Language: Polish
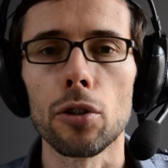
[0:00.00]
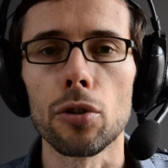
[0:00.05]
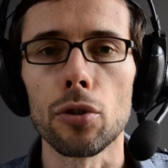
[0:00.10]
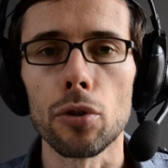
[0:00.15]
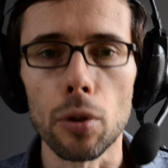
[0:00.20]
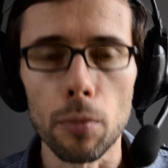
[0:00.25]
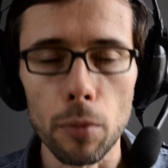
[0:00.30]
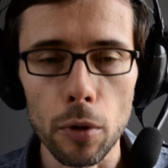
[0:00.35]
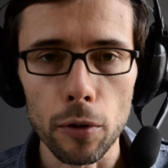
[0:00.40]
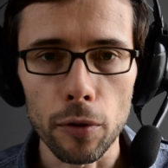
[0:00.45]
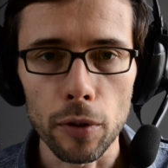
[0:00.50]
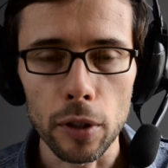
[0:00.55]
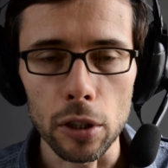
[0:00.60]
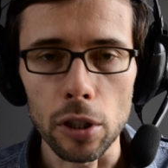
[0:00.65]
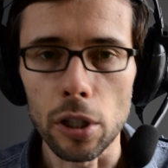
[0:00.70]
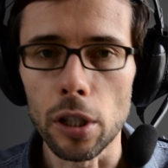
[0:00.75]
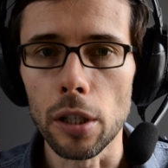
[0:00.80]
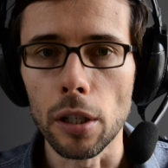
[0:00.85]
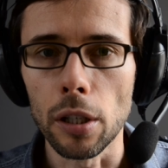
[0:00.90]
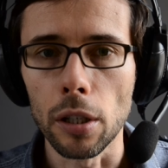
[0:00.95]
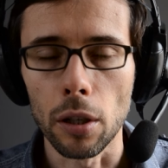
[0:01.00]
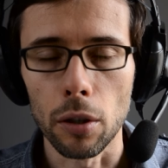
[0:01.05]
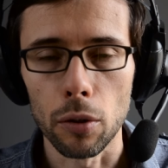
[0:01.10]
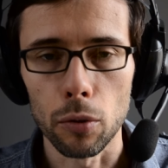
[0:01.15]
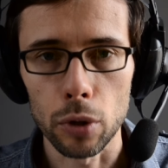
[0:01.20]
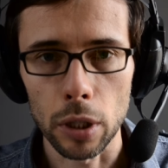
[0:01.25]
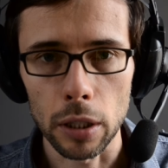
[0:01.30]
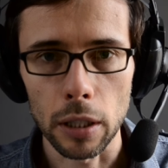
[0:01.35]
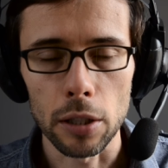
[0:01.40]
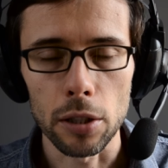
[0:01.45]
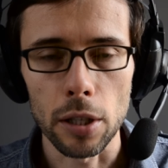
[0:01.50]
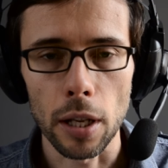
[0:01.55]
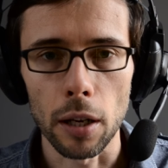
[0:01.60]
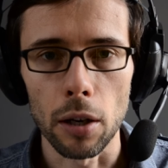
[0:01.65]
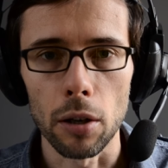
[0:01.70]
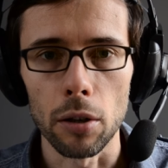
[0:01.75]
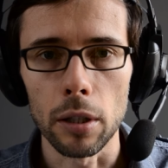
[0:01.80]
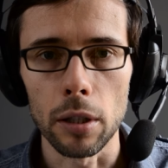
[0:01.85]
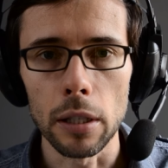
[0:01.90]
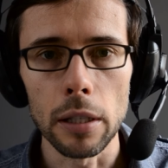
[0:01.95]
szumów, czyli
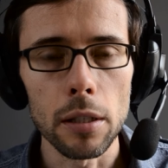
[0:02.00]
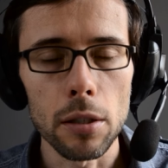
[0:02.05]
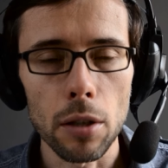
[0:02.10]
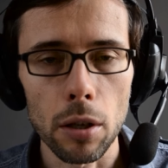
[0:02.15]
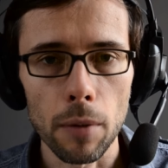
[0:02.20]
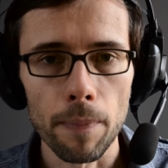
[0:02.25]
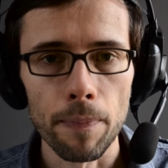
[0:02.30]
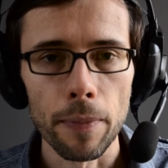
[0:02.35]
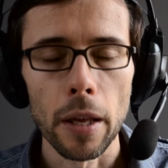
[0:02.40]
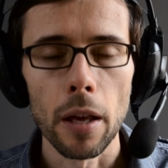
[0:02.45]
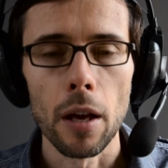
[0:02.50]
użytecznego ISO